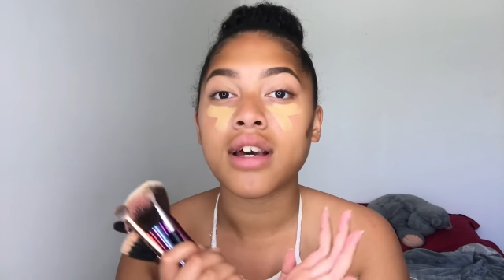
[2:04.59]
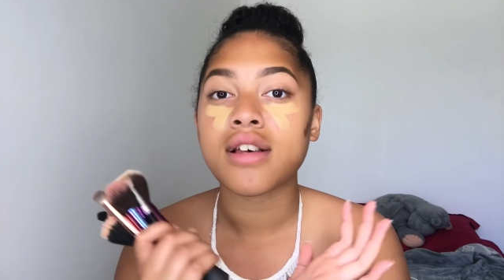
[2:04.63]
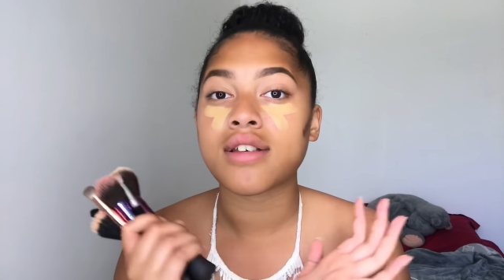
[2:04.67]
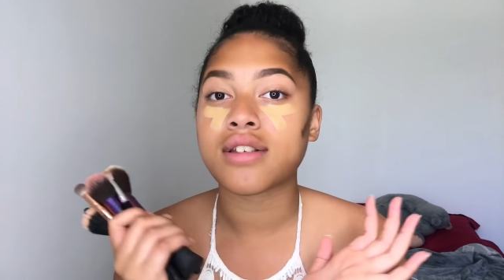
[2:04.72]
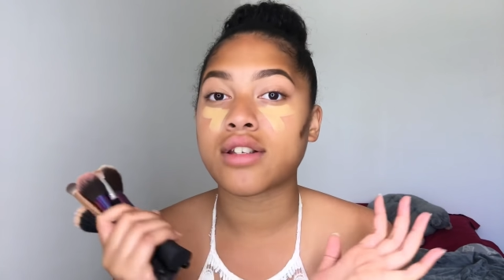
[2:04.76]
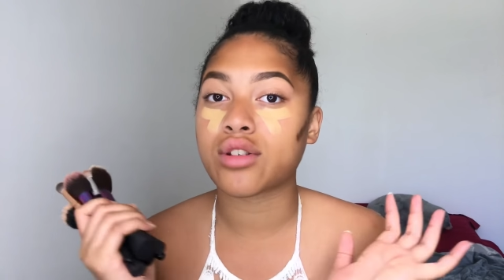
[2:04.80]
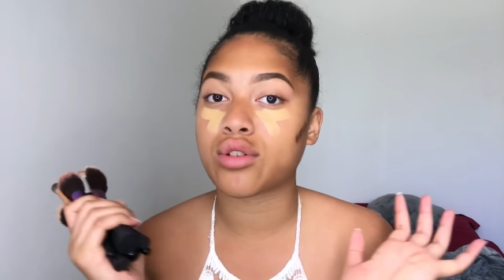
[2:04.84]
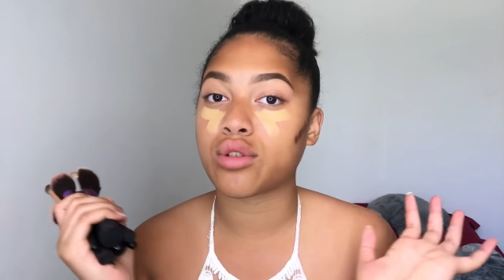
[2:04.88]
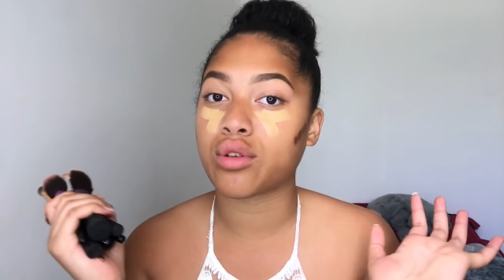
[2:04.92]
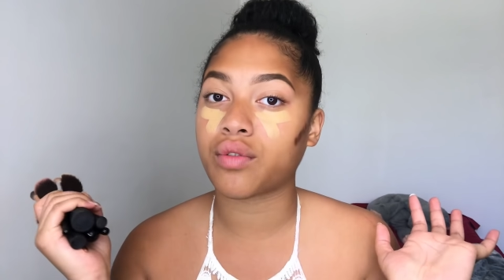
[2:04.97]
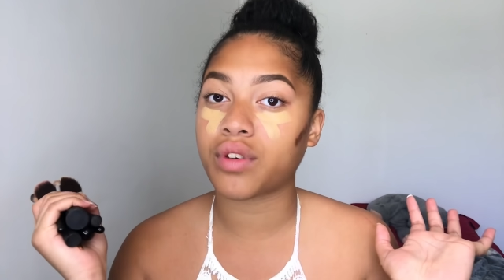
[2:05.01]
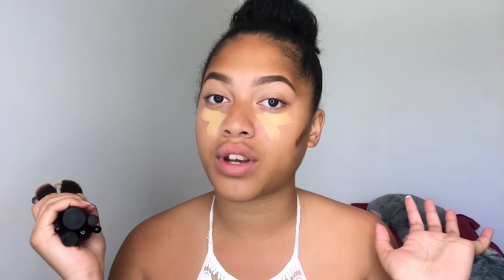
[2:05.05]

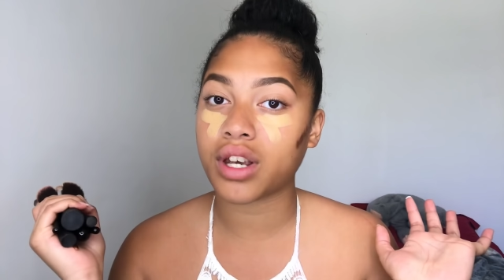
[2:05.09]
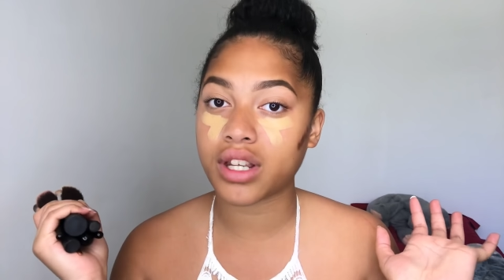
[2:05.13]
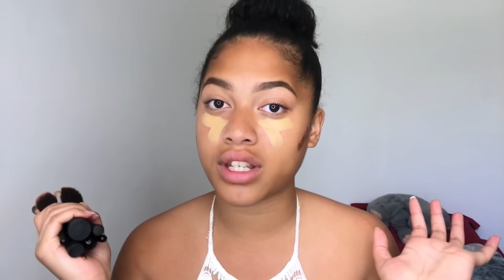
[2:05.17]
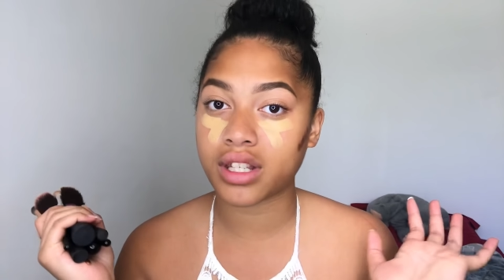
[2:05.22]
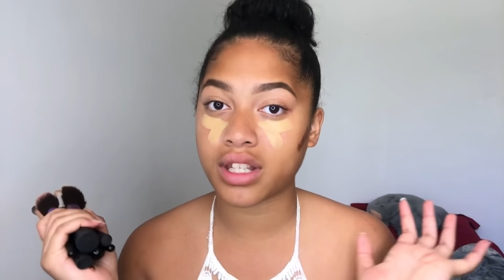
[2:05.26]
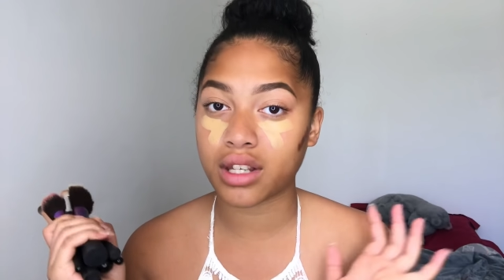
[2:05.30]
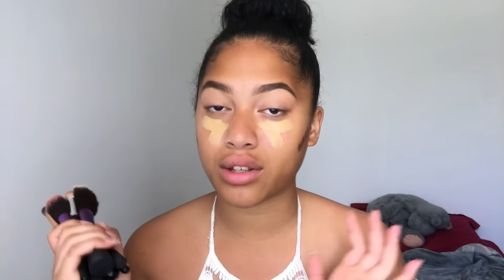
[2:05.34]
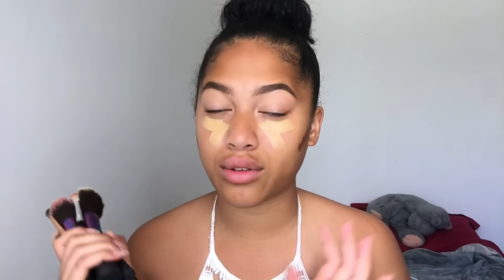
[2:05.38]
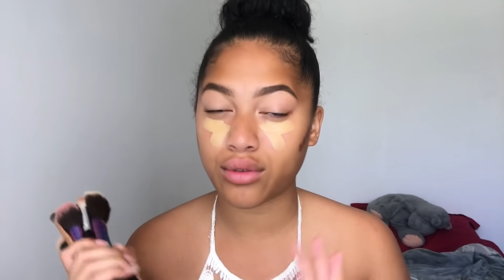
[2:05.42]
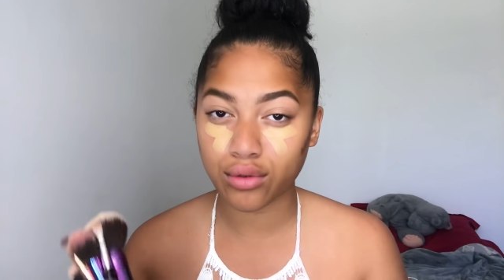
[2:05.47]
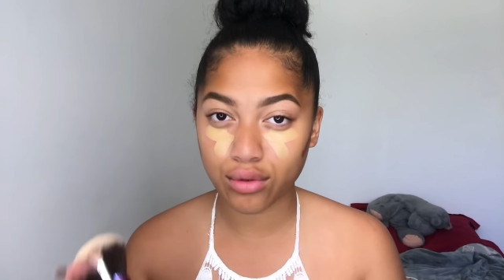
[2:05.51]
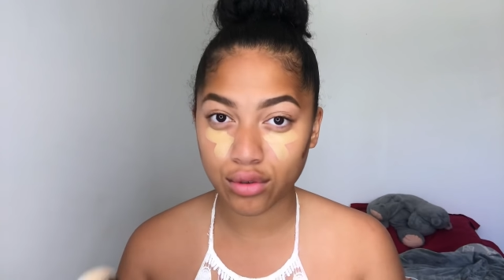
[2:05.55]
si je devrais
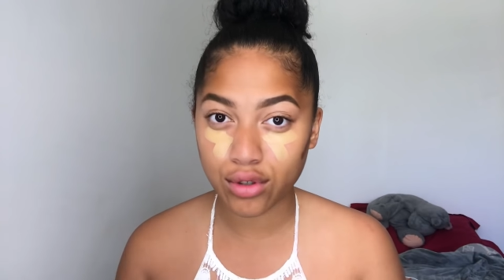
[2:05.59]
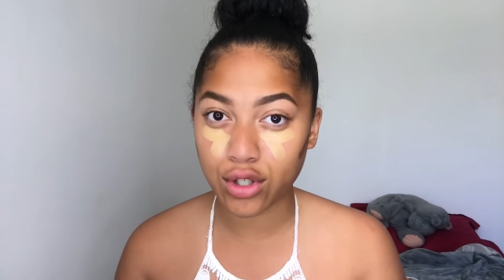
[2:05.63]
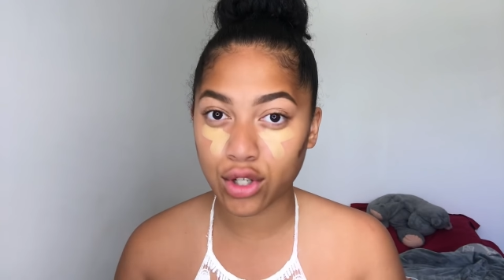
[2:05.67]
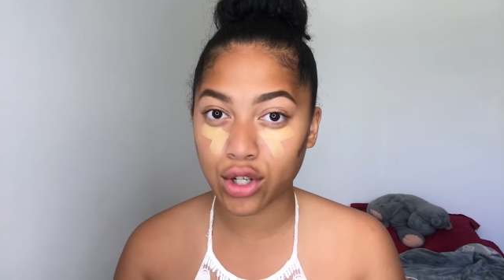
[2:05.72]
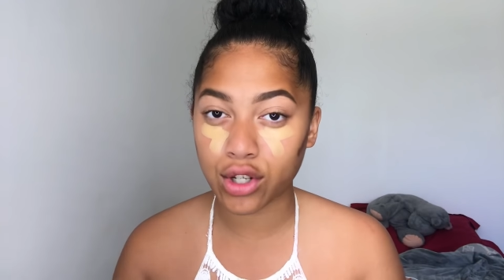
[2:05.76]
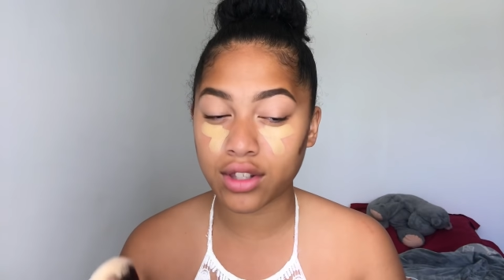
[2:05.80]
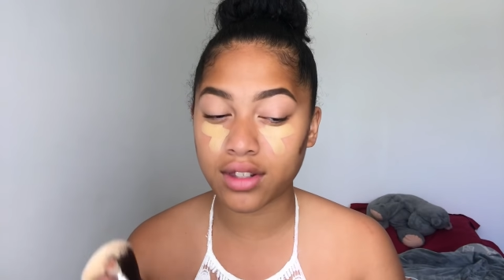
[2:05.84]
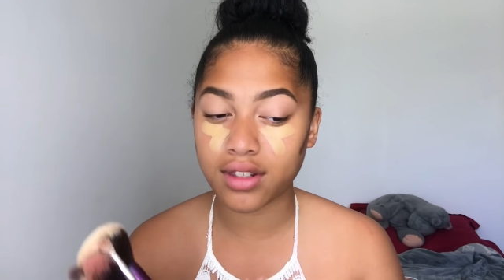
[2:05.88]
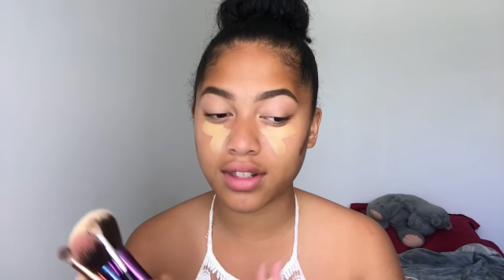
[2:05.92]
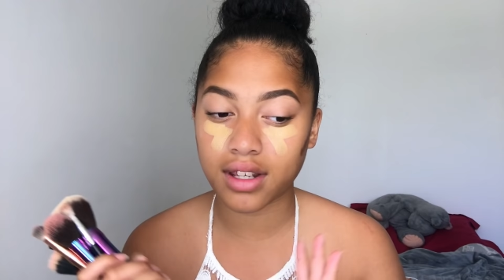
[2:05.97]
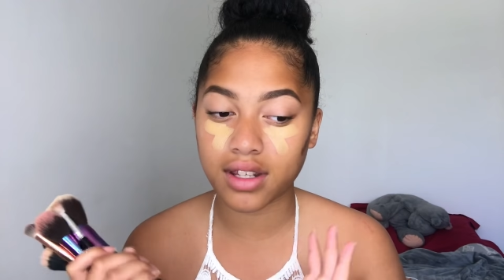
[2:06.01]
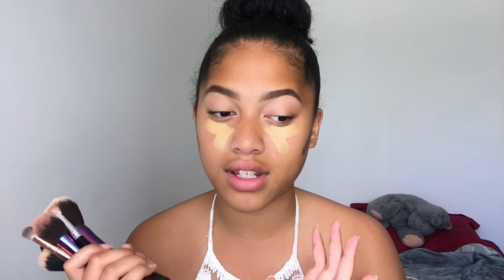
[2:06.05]
acheter qu'une
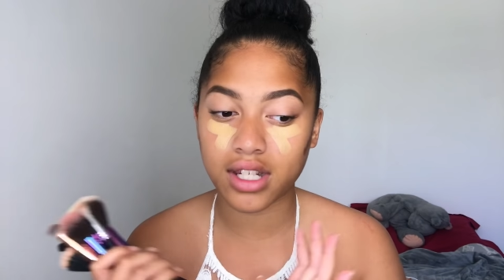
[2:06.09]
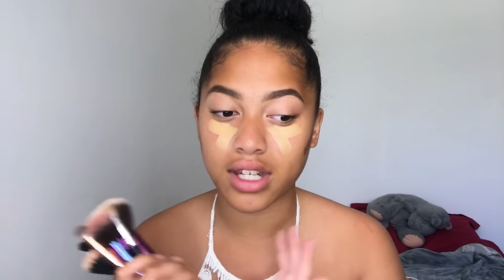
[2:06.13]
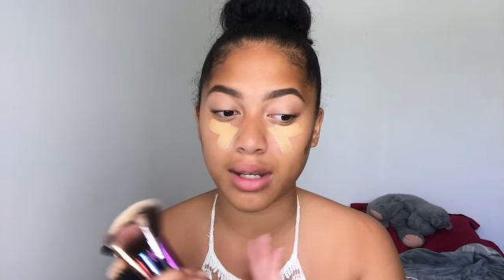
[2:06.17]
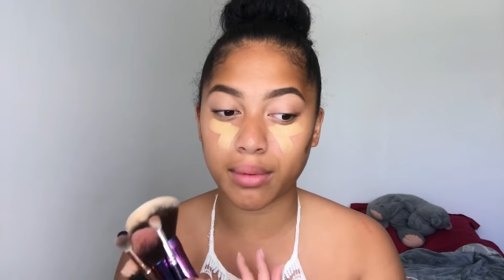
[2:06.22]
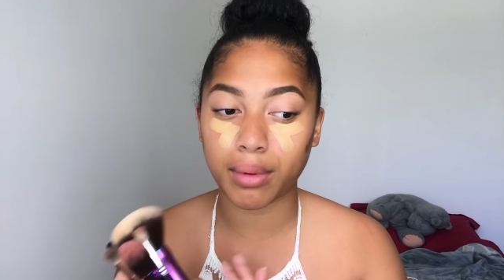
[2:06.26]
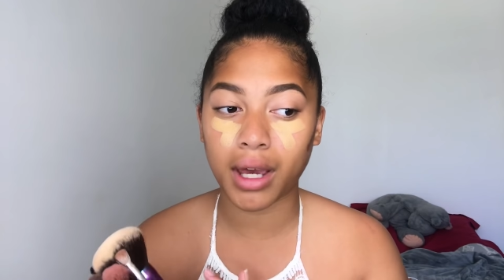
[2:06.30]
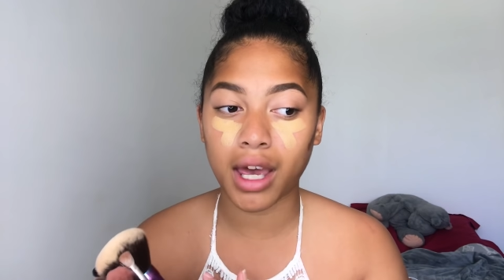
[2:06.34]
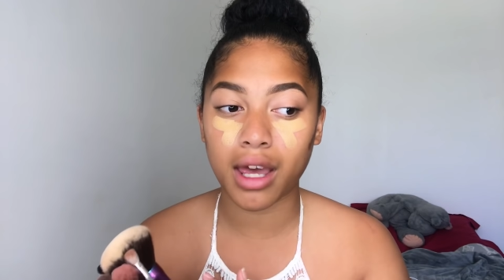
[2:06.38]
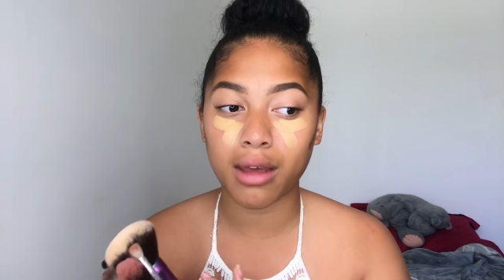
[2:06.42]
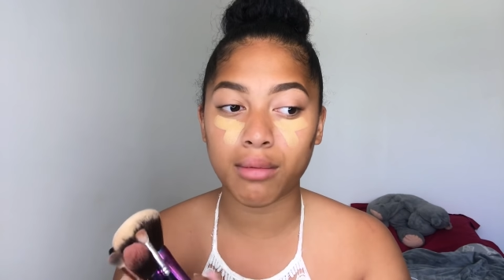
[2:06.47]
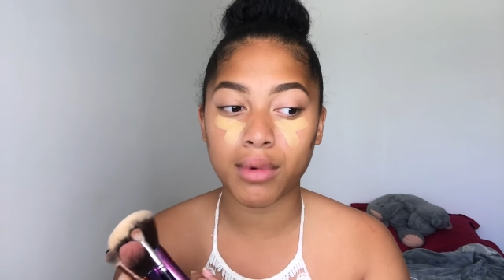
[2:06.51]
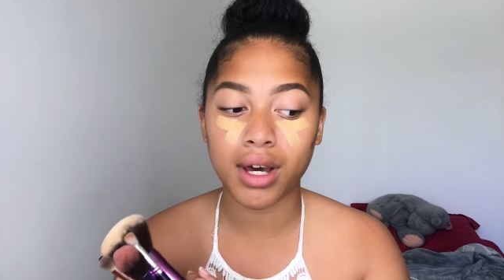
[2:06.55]
chose chez
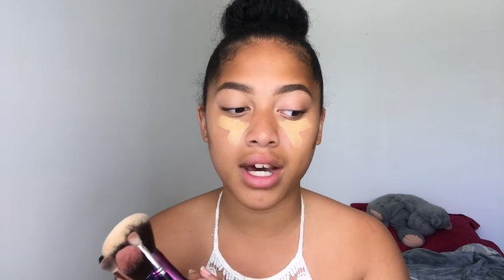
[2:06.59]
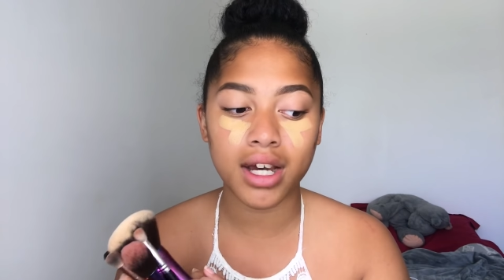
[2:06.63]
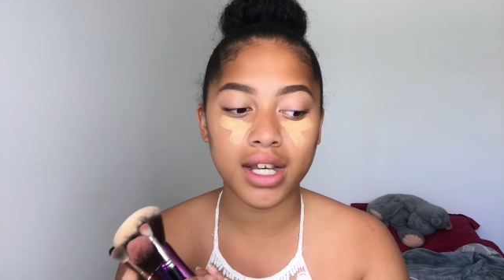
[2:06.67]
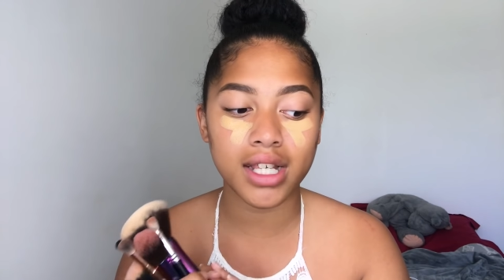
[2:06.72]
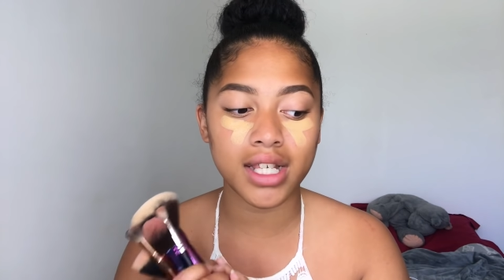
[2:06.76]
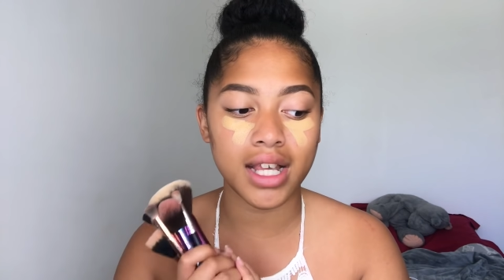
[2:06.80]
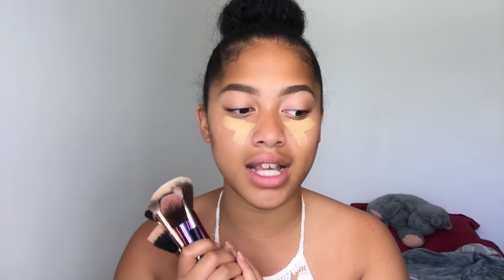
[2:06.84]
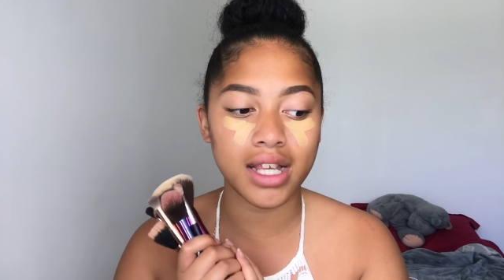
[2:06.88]
Primark,